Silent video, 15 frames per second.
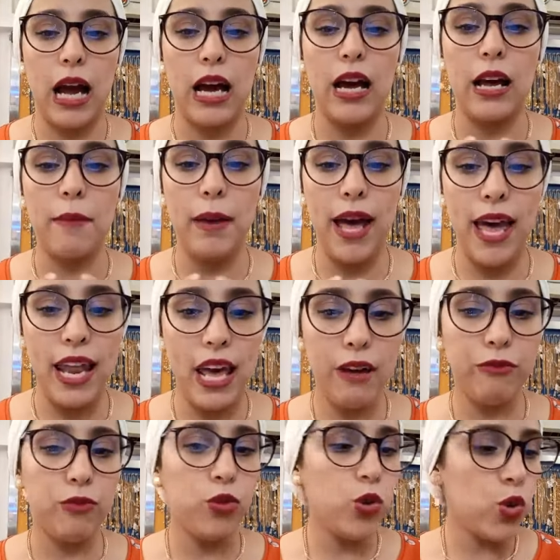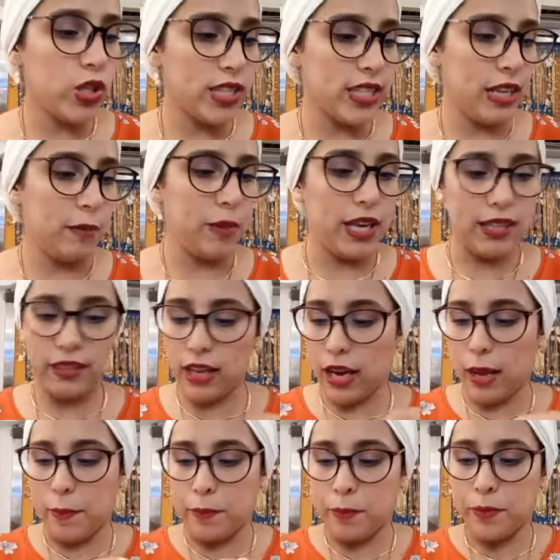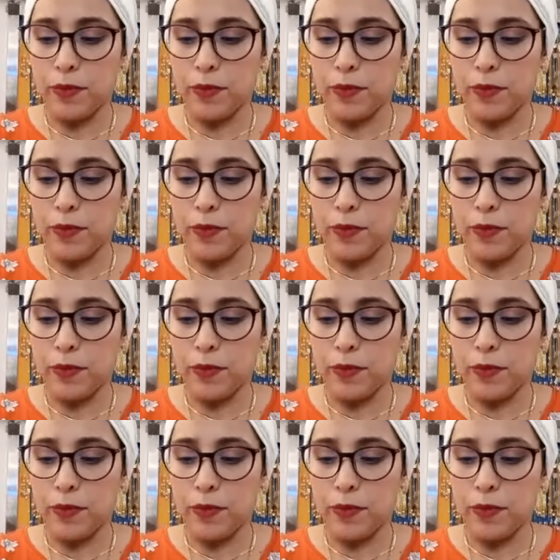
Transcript: 4900 درهم